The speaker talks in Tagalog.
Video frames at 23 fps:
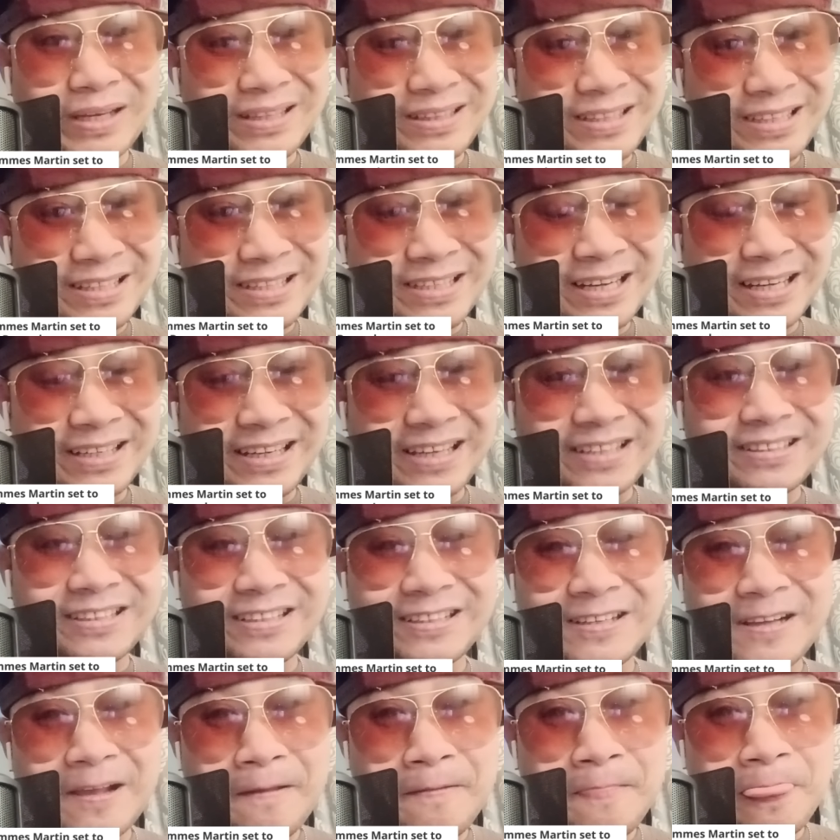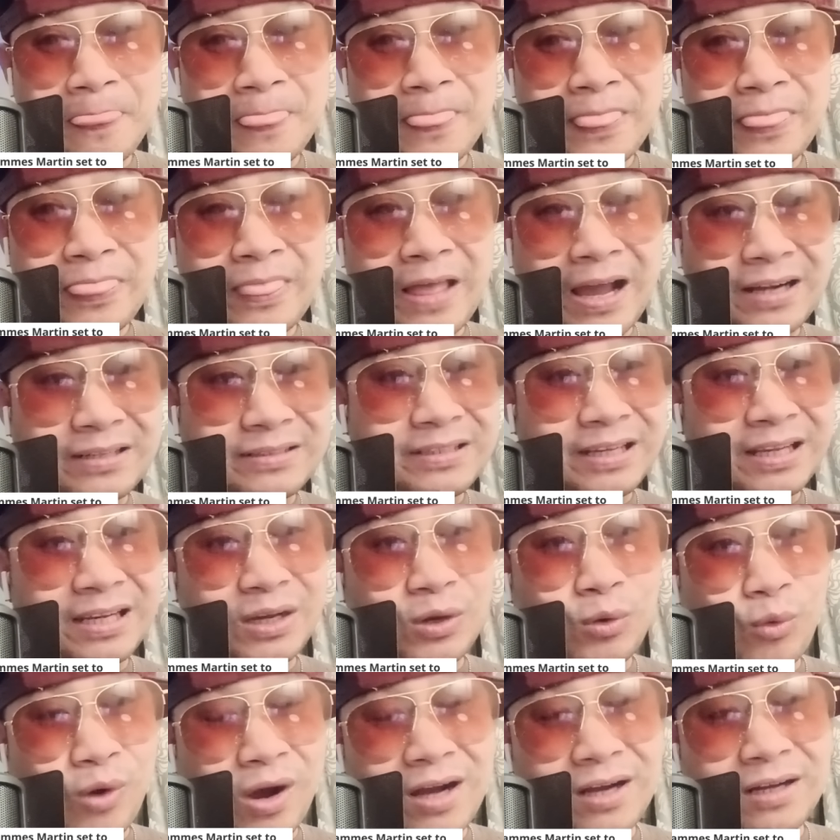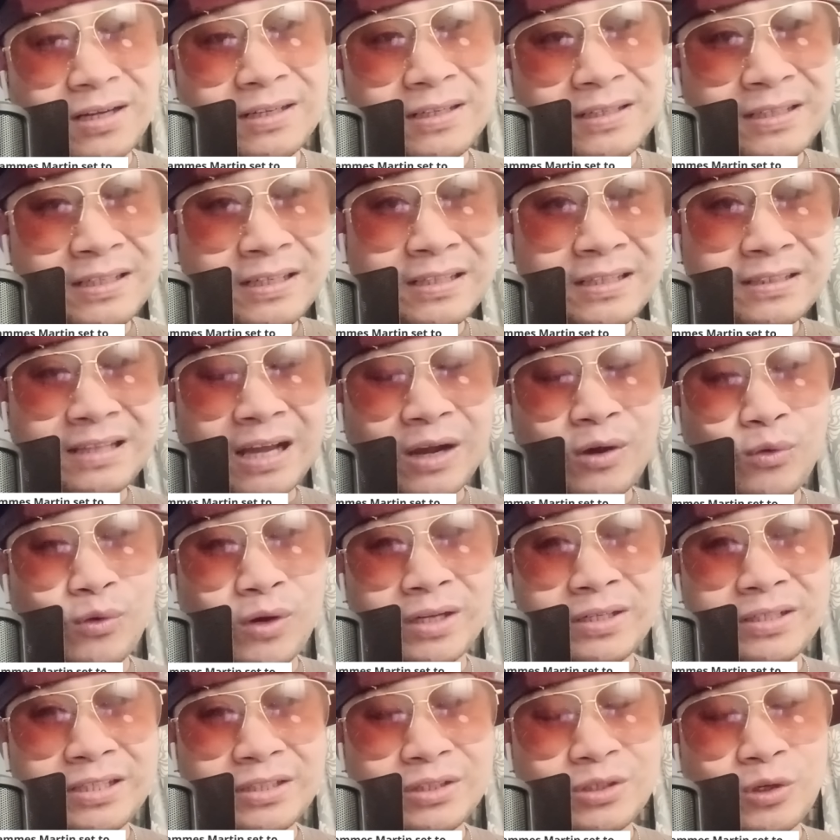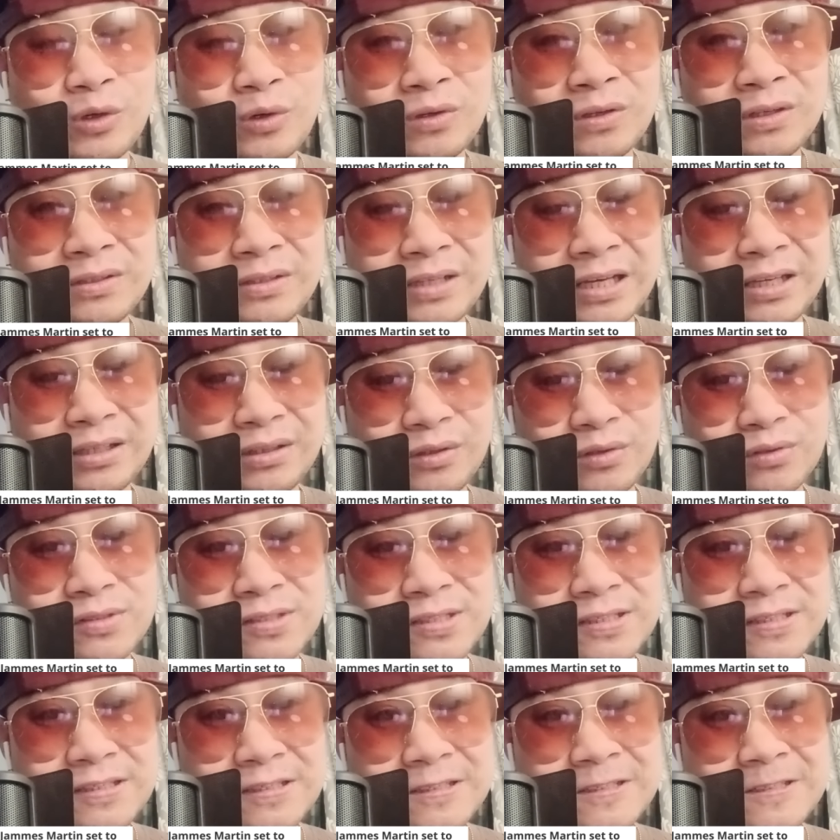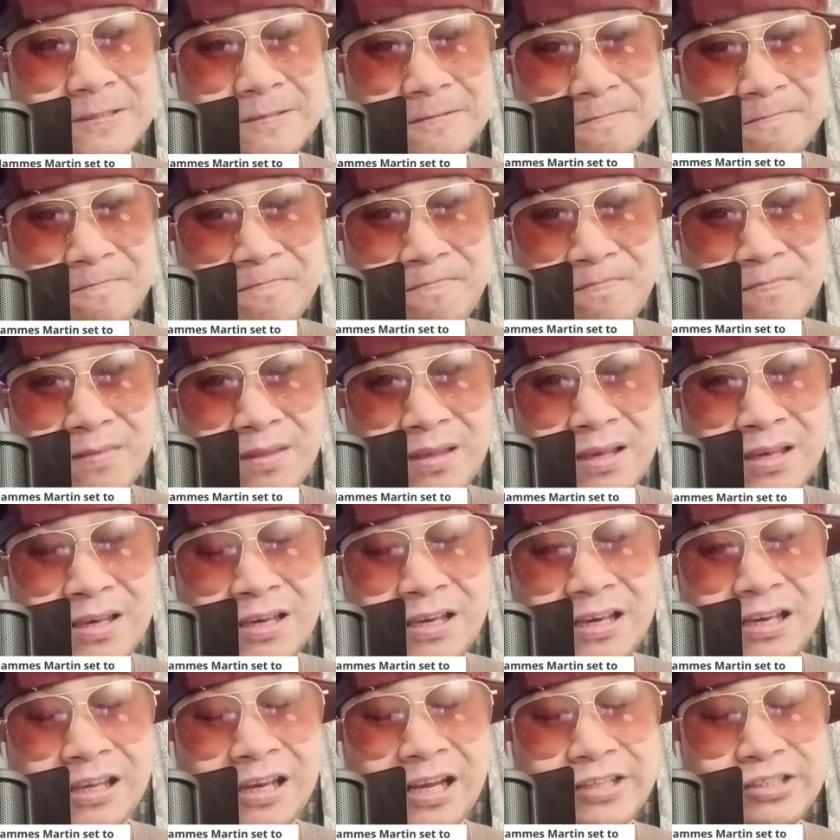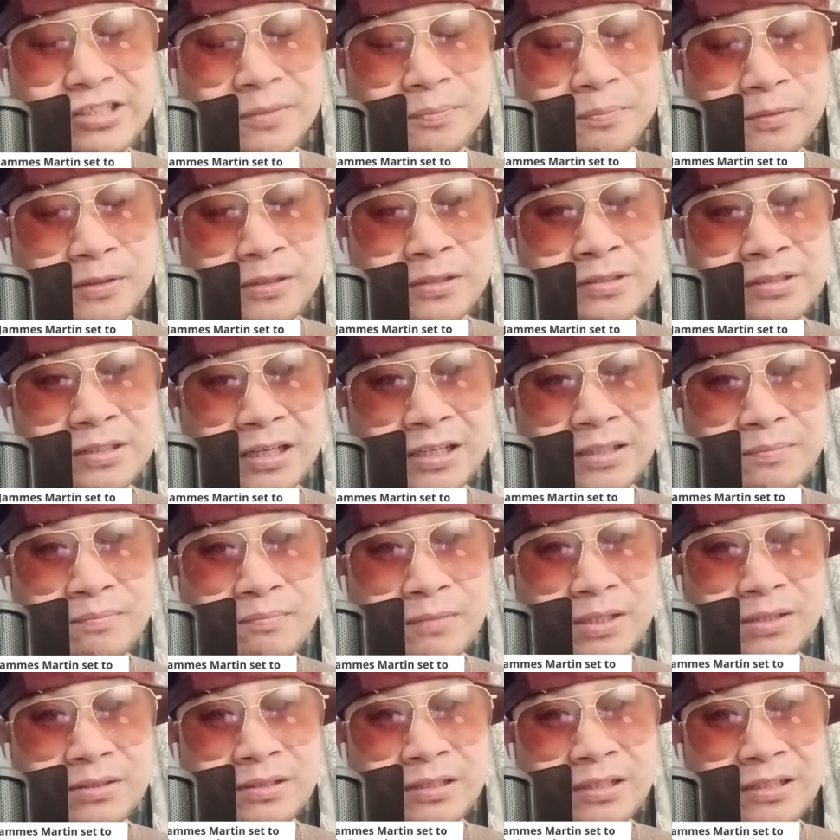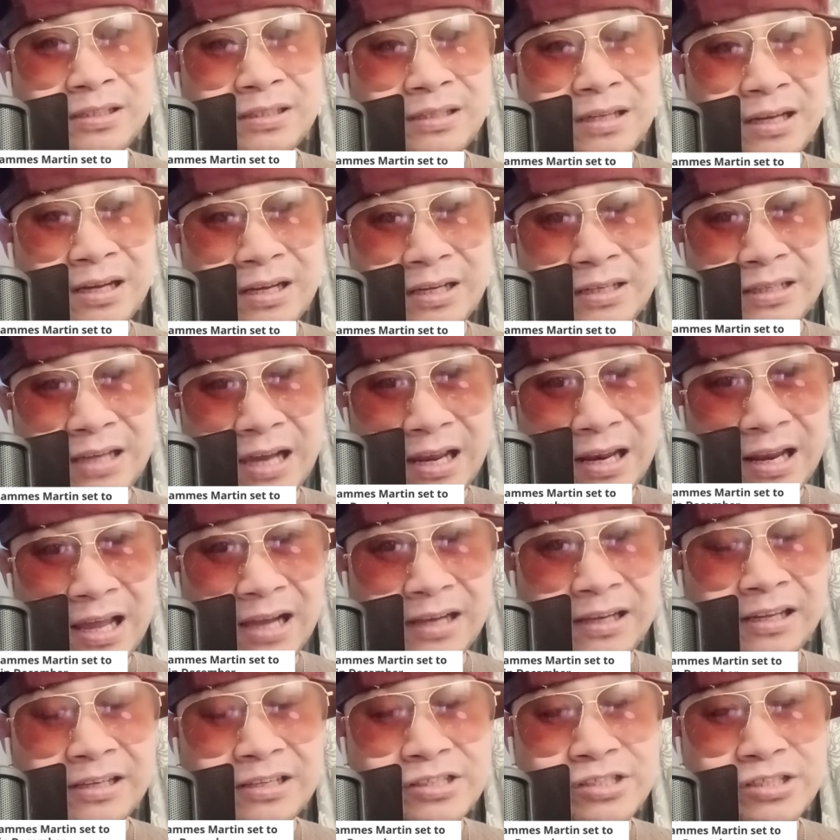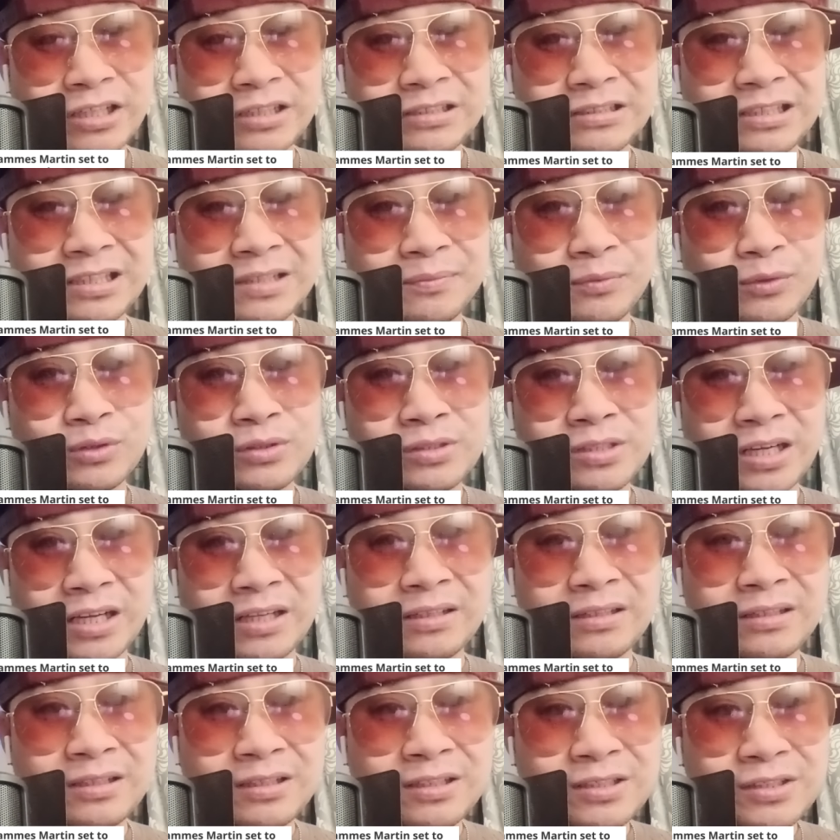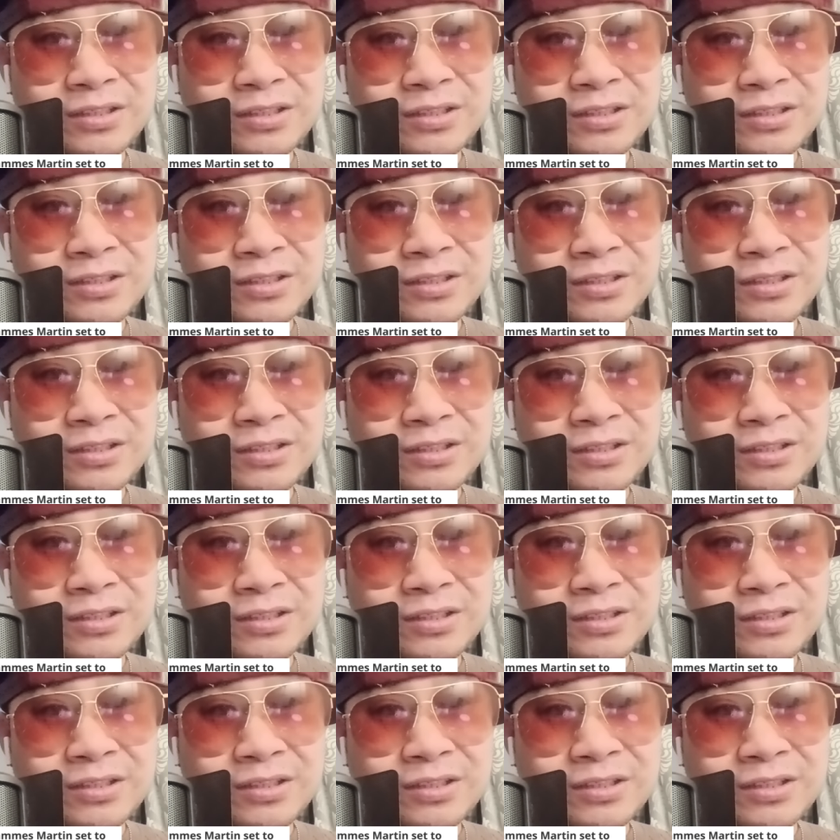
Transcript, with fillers: maintindihan natin na ang dalawang tauhan dito na itong si Elijah Purse at Martin ay alaga ni Sean Gibbon dyan.